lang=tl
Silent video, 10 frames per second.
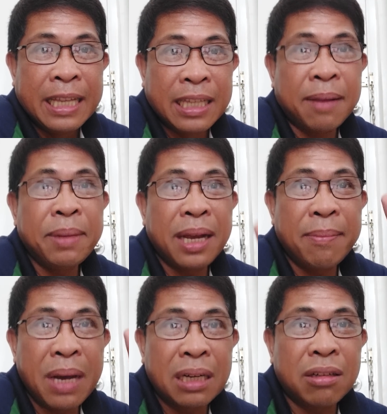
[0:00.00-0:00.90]
sa
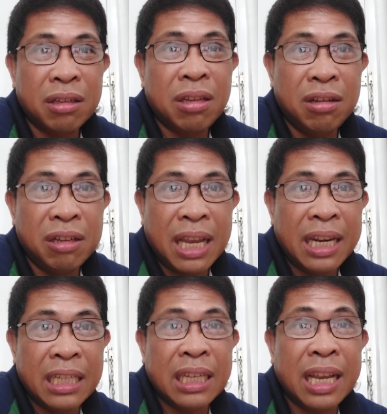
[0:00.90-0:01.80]
mga Marcos
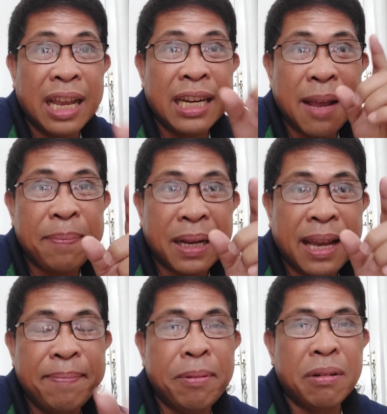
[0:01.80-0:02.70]
loyalists. Kaya
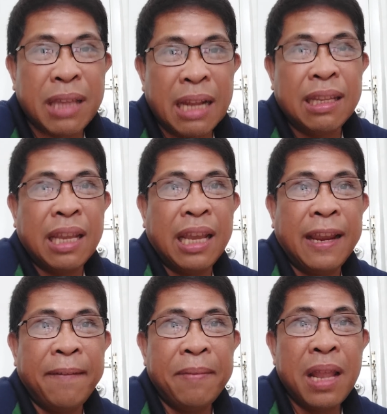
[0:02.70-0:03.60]

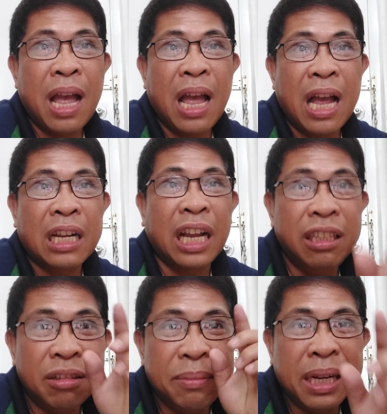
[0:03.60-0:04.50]
napaka-importante na
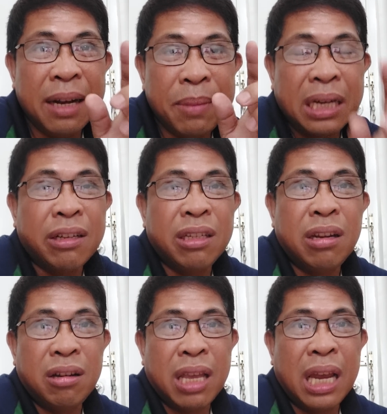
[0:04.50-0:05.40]
kayong mga Marcos
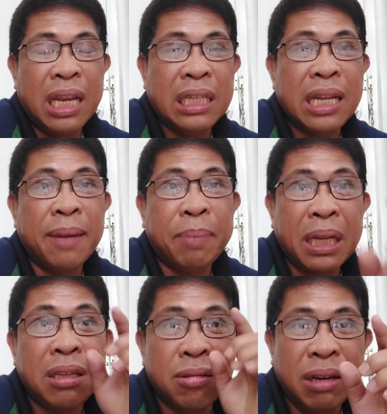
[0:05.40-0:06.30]
loyalists,
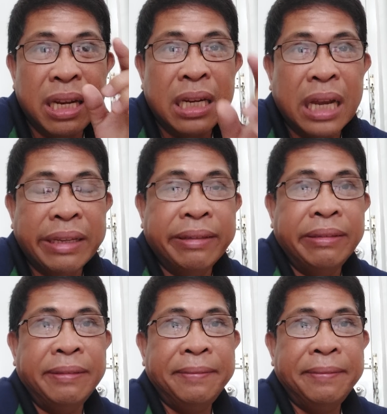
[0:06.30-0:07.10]
dapat solid kayo.